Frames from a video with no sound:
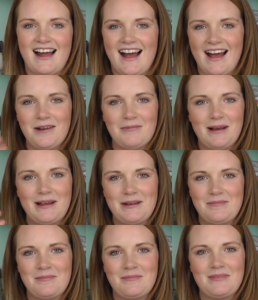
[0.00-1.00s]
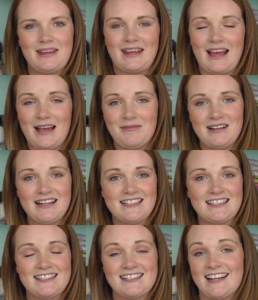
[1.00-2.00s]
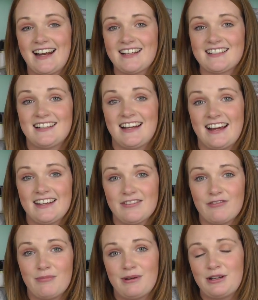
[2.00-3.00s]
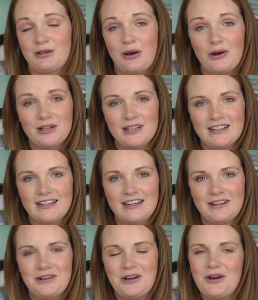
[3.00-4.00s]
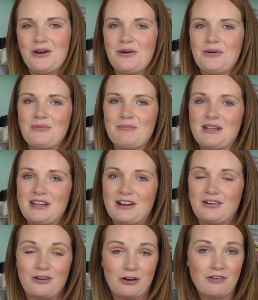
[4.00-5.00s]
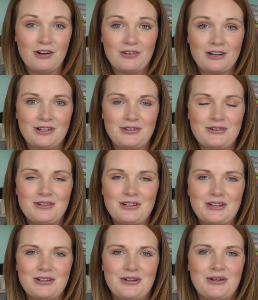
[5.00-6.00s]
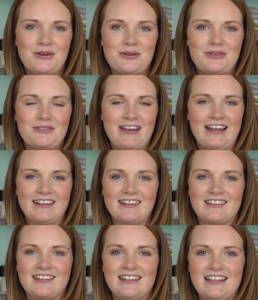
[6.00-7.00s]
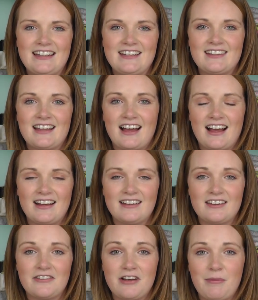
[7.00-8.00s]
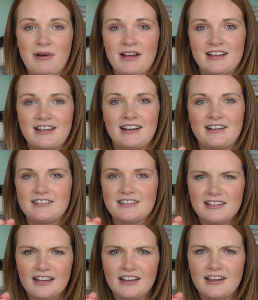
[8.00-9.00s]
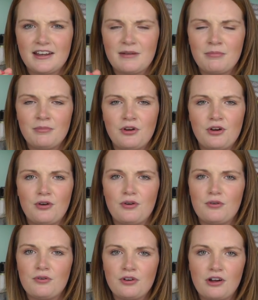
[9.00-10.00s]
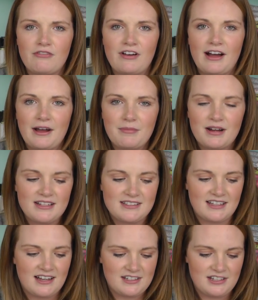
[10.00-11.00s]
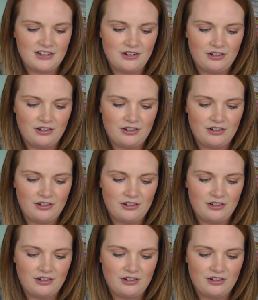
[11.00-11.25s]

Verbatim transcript: Hallo meine Lieben, ich habe letztens ein kleines Kleidchen für meine Tochter genäht, mit der Overlock natürlich. Und während des Nähens hat es auf einmal ein kleines Klack gegeben und auf einmal sah die